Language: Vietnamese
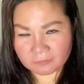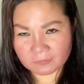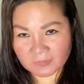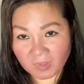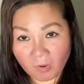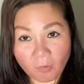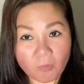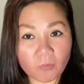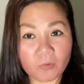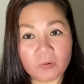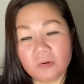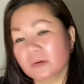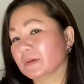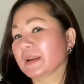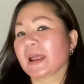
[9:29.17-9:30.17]
trời ơi
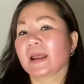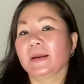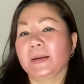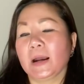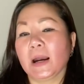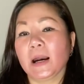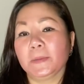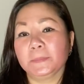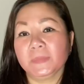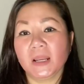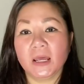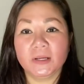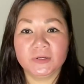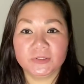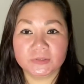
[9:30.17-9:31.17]
con đã ầm
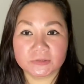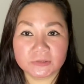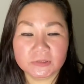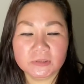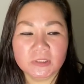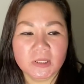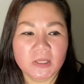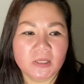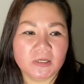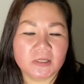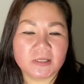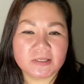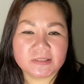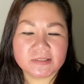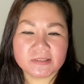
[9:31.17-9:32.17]
lên nữa
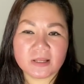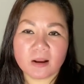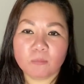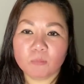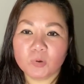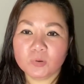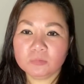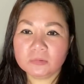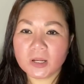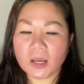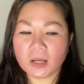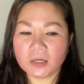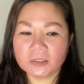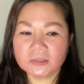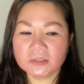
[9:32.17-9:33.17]
thì xong lúc
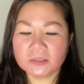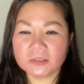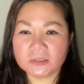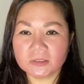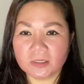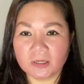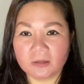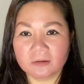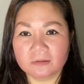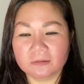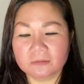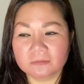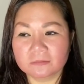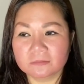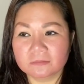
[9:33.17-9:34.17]
đó thì
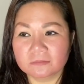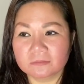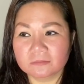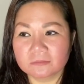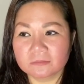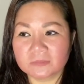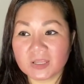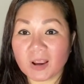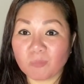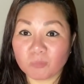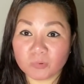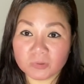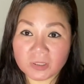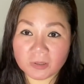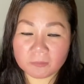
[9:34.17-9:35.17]
à,
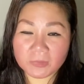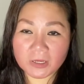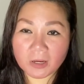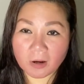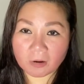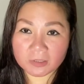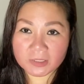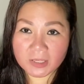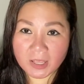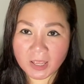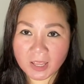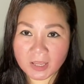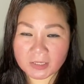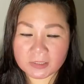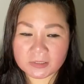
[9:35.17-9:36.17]
chồng của thì mới gọi
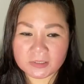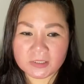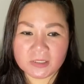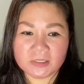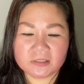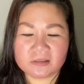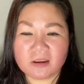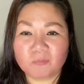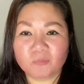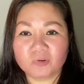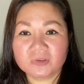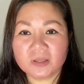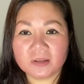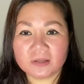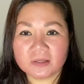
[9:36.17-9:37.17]
về chồng
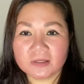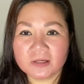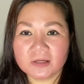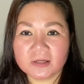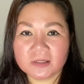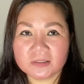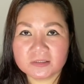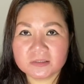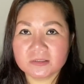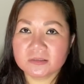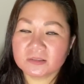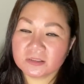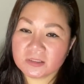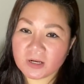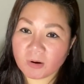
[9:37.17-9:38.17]
của Thị à, chưa
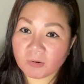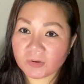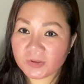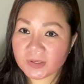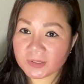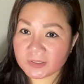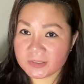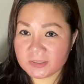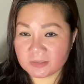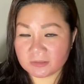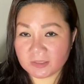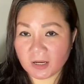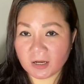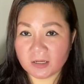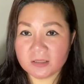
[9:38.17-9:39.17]
có nói như cái
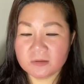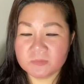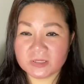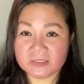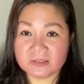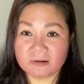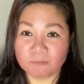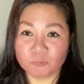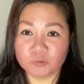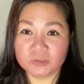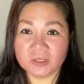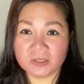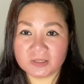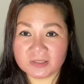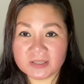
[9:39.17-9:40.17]
chuyện nói nhưng mà chồng của
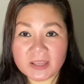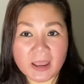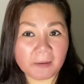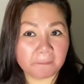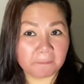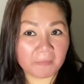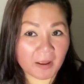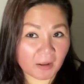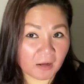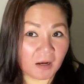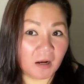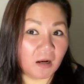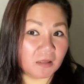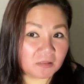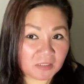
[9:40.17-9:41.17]
thủy dằn mặt
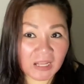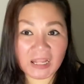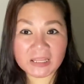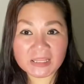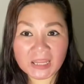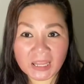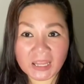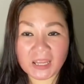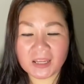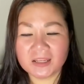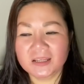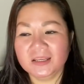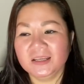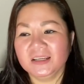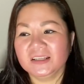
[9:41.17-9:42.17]
hết cả nhà
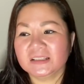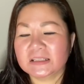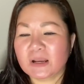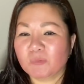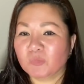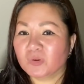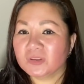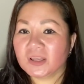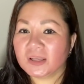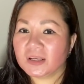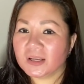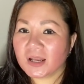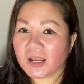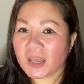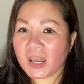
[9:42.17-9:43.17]
chồng của thủy
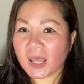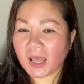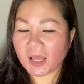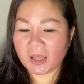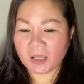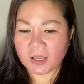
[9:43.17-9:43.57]
nói là